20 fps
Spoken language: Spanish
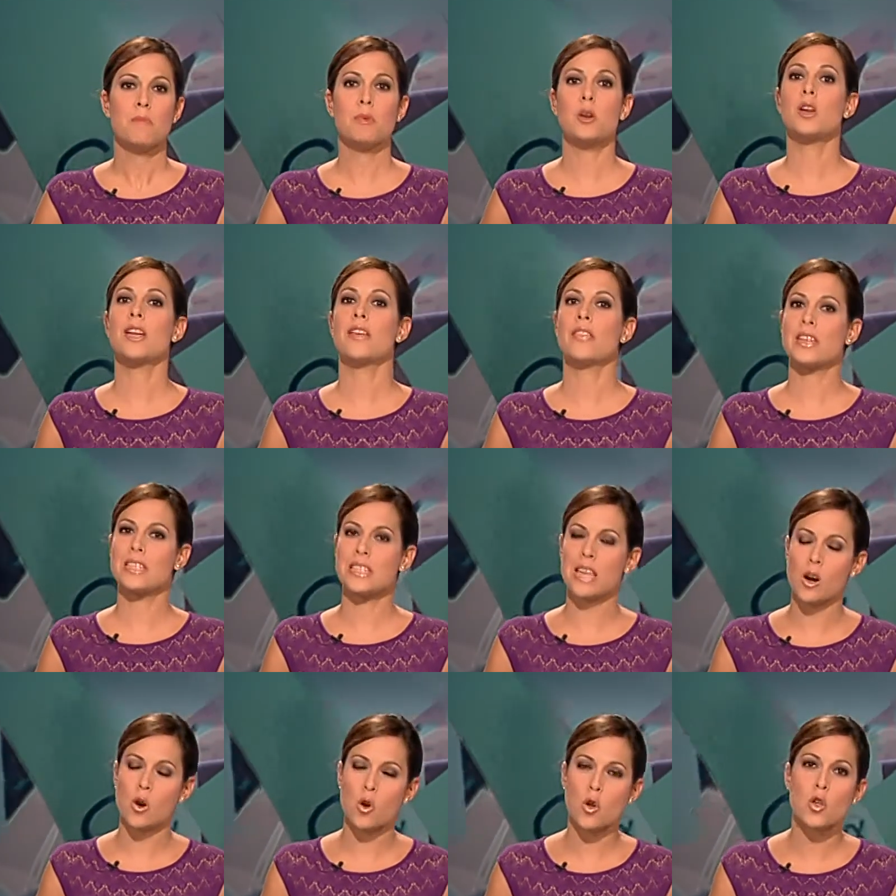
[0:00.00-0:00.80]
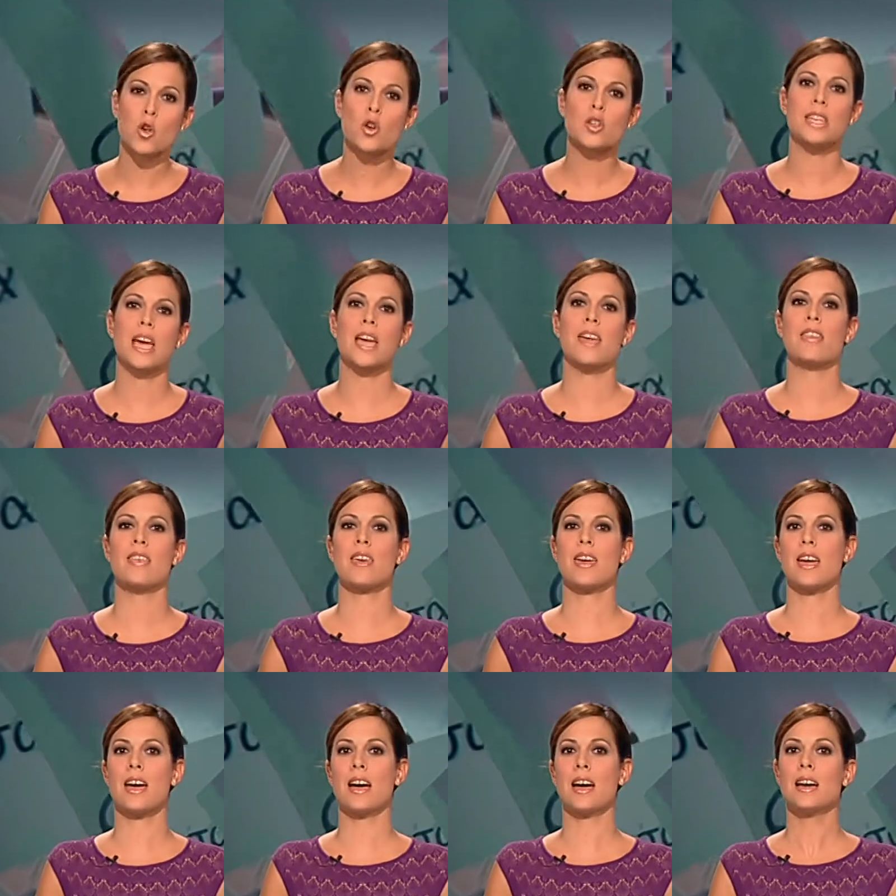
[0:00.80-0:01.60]
pero quien desarrolló esa
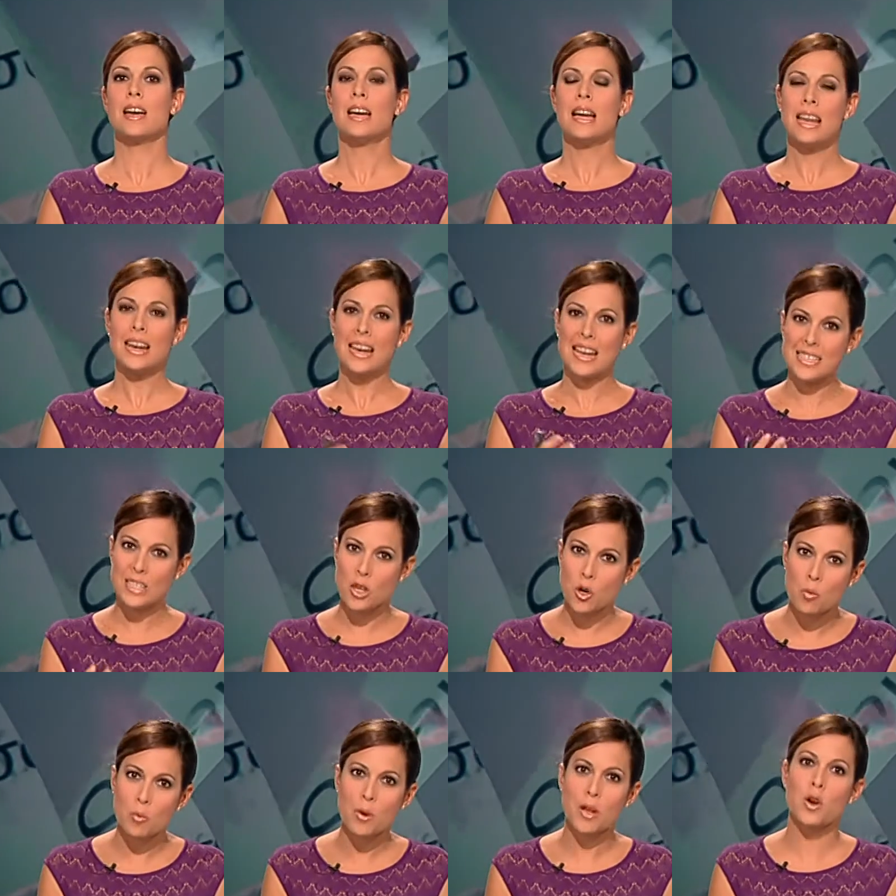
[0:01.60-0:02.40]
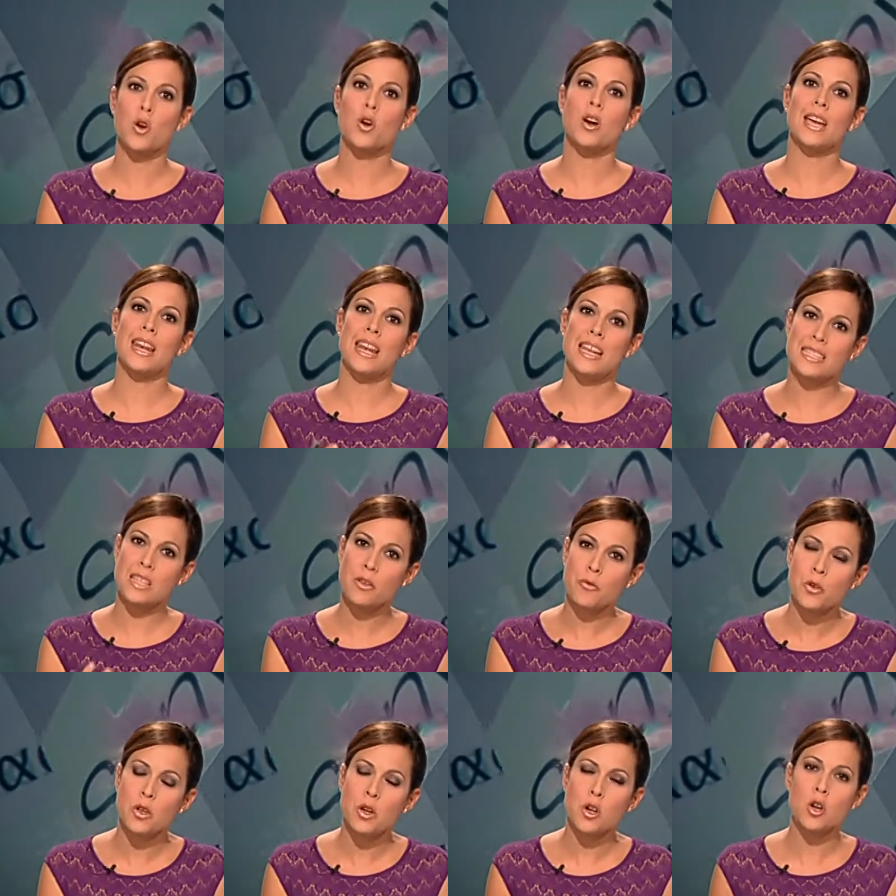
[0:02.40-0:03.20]
idea, las enumeró y las
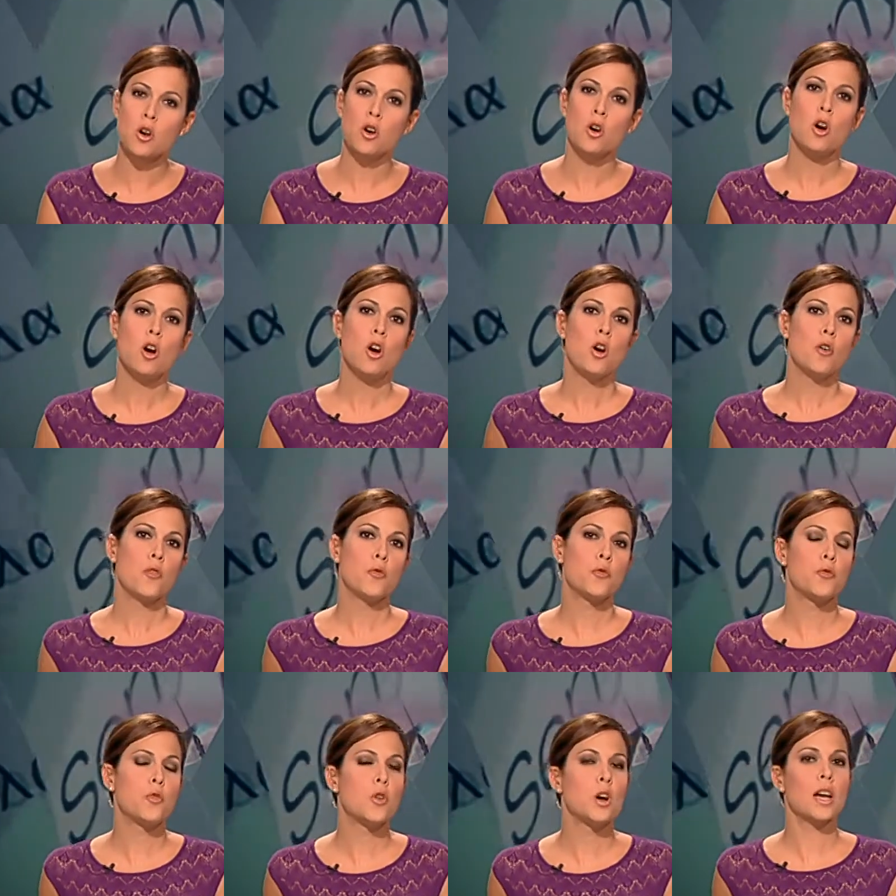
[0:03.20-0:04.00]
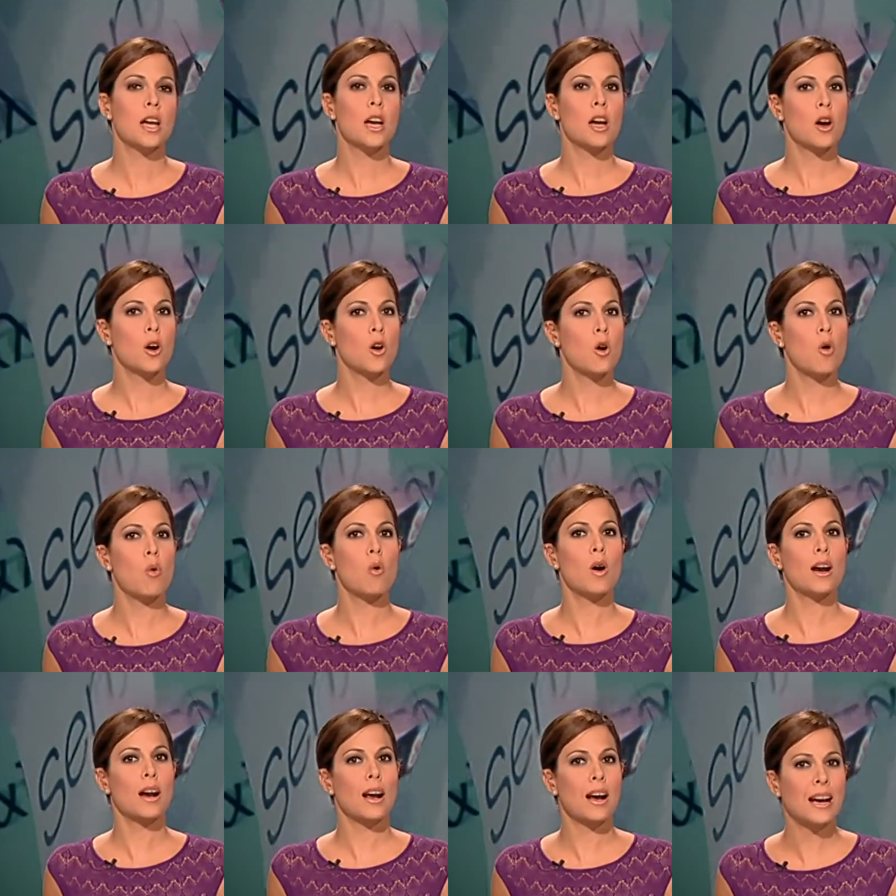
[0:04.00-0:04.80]
definió fue
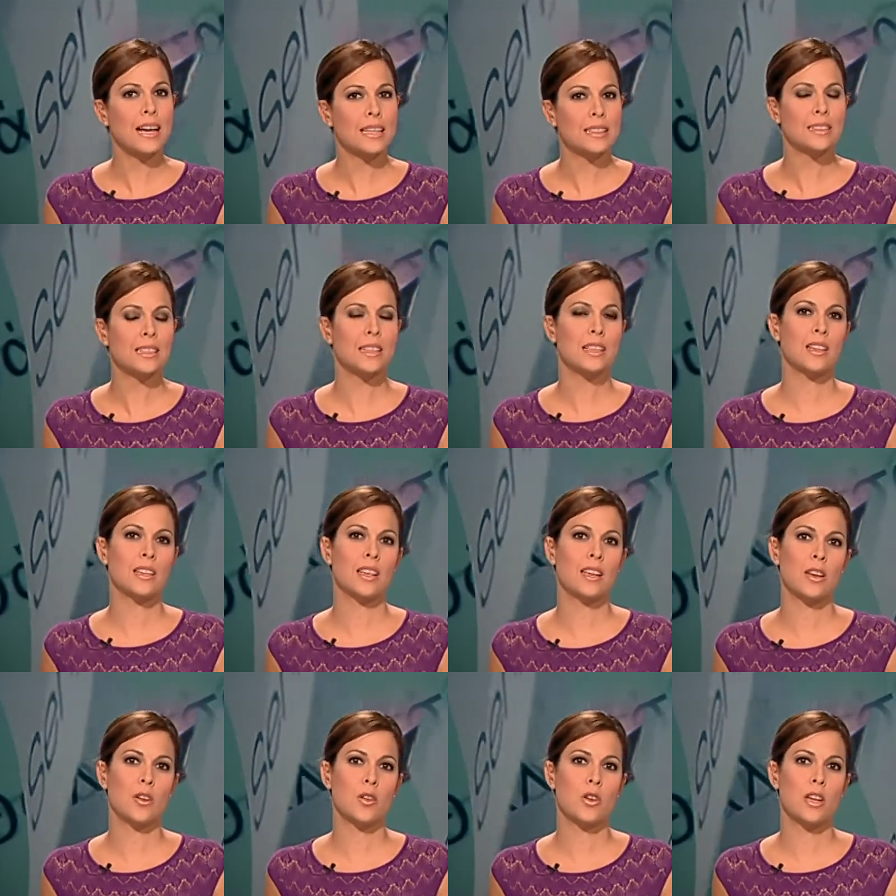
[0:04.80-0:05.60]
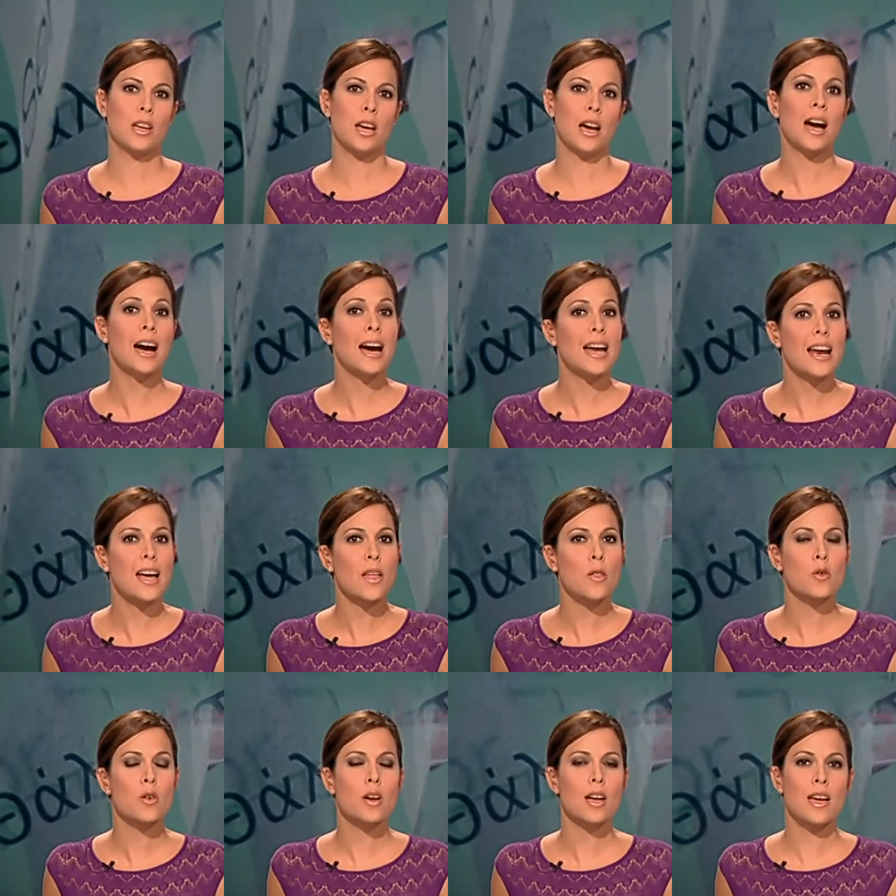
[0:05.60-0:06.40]
Howard Gardner, que hoy ha
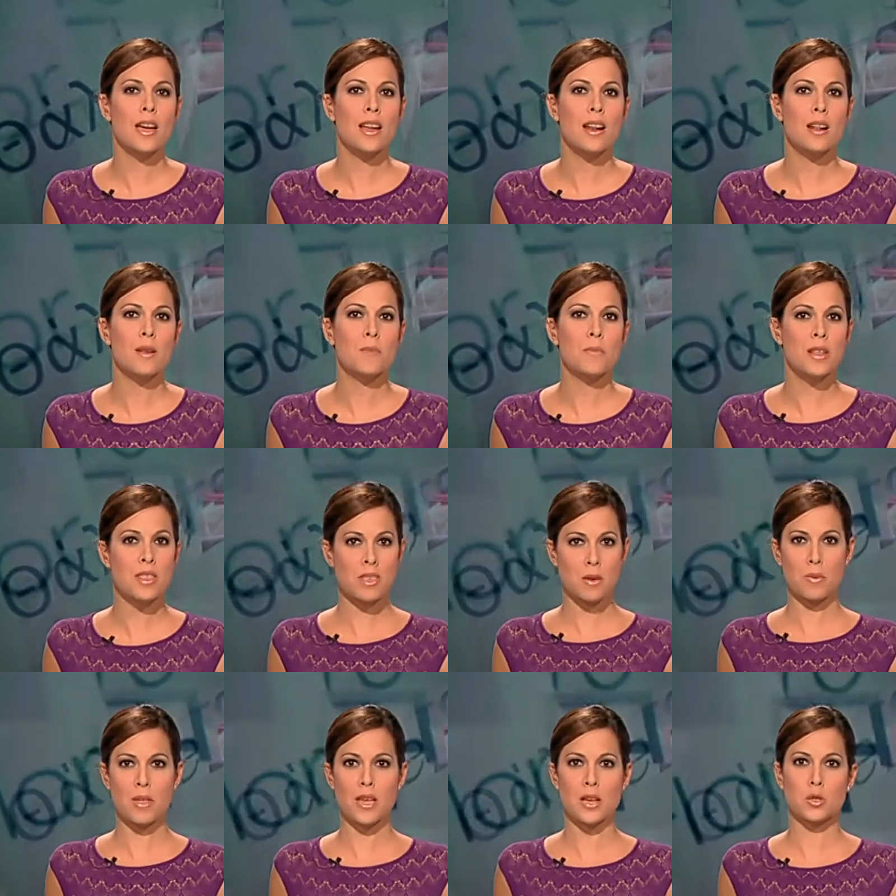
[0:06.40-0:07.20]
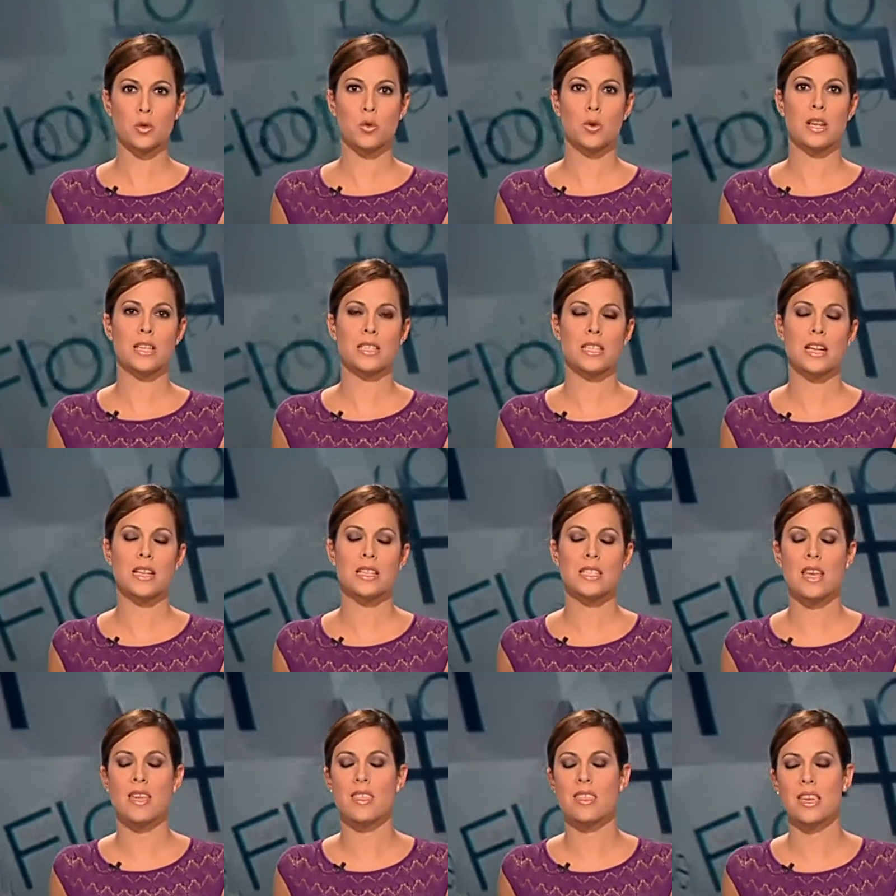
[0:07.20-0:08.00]
ganado el Príncipe de Asturias de
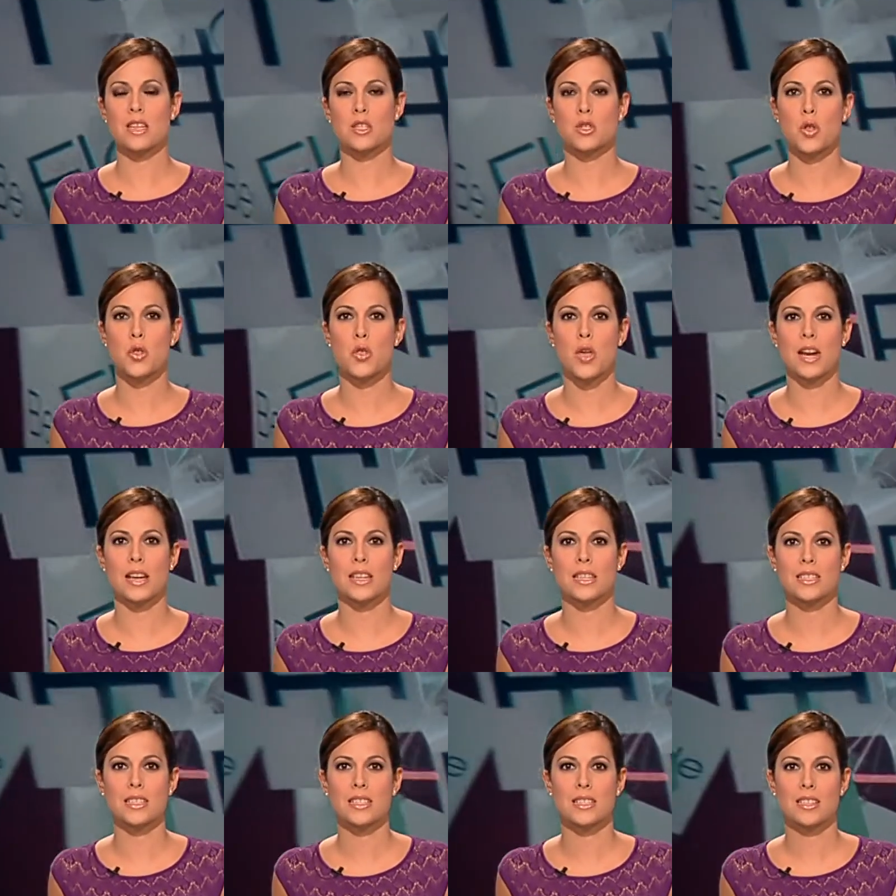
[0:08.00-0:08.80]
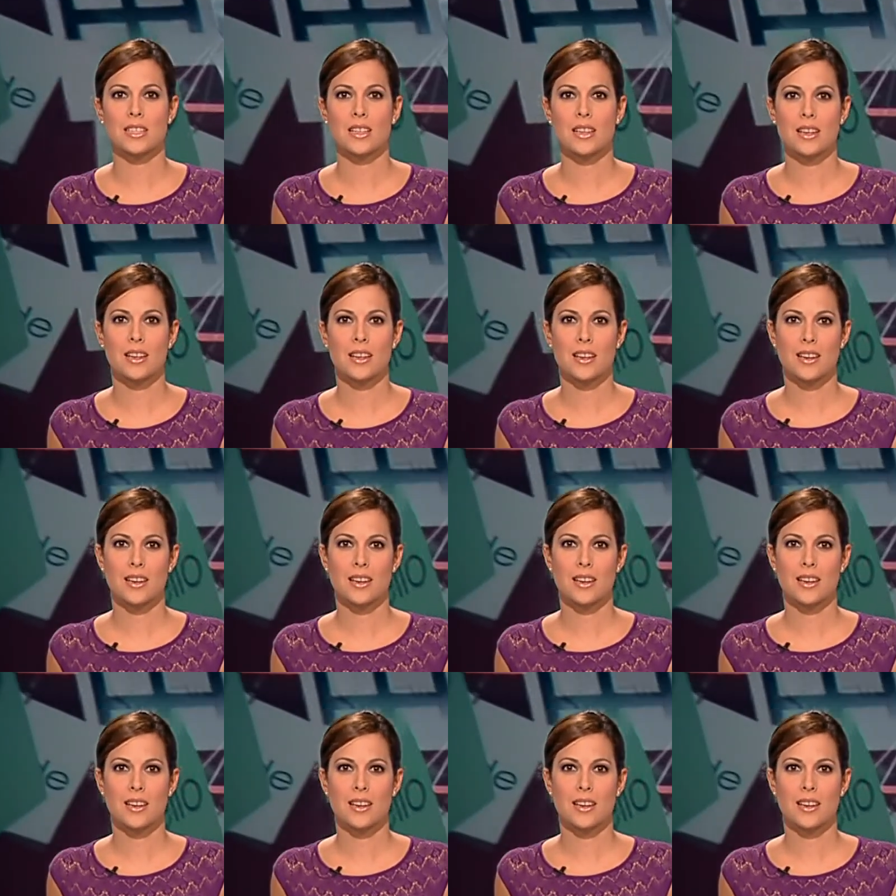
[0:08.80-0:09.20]
las Ciencias Sociales.